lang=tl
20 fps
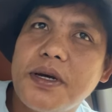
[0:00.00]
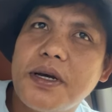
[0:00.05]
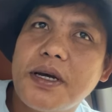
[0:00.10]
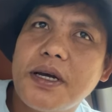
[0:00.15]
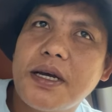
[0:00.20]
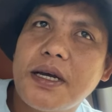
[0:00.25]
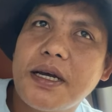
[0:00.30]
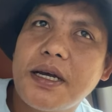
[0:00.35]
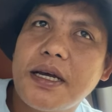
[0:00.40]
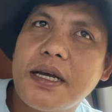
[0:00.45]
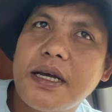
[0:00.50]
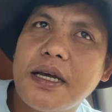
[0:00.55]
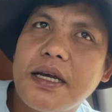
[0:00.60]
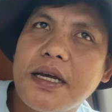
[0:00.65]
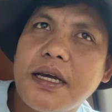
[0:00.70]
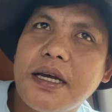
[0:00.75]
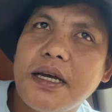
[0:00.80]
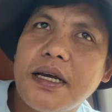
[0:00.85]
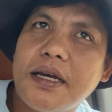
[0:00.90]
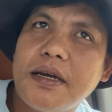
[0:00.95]

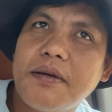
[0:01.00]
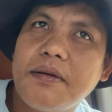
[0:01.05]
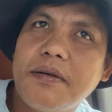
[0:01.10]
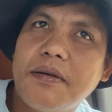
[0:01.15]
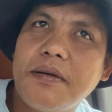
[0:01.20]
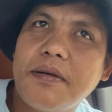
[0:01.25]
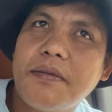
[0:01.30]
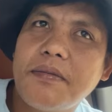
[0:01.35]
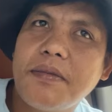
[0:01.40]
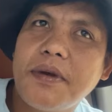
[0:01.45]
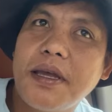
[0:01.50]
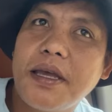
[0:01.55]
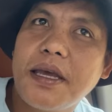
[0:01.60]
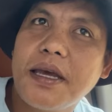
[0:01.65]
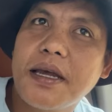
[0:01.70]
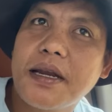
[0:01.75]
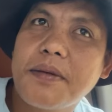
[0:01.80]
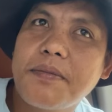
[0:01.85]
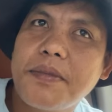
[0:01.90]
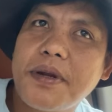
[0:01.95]
Uh, may
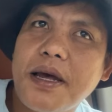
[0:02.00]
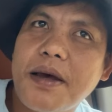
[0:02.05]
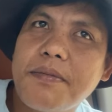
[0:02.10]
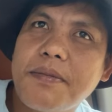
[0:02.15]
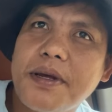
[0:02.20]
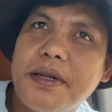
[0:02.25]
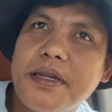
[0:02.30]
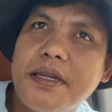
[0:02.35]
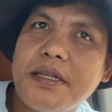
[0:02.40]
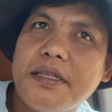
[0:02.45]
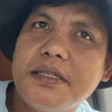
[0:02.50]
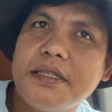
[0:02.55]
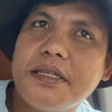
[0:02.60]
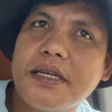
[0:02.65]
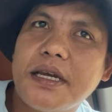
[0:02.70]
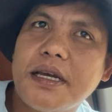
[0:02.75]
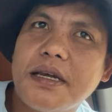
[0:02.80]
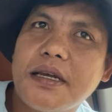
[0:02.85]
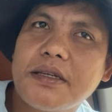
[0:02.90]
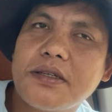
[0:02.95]
karamdaman din
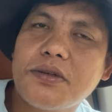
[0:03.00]
siya.